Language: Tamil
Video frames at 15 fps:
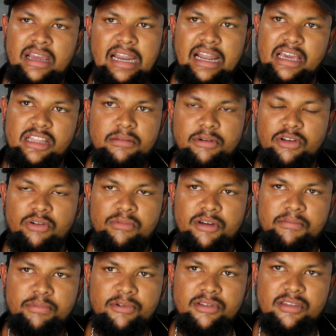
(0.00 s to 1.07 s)
எனக்கு இந்த படம்
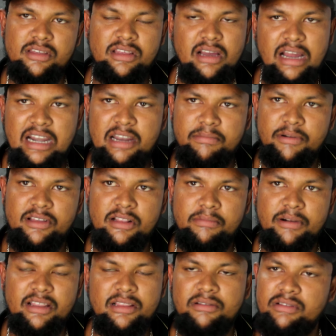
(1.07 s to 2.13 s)
ரொம்பவே பிடிச்சது கண்டிப்பாக இந்த
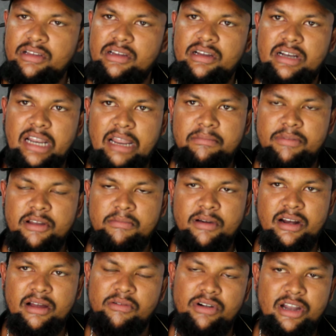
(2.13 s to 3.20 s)
படத்தை வந்து ட்ரை பண்ணி
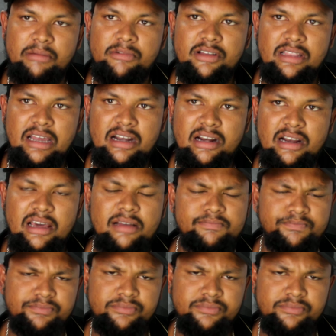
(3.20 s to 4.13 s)
பாருங்கள் ஒட்டைமா தேட்டரில்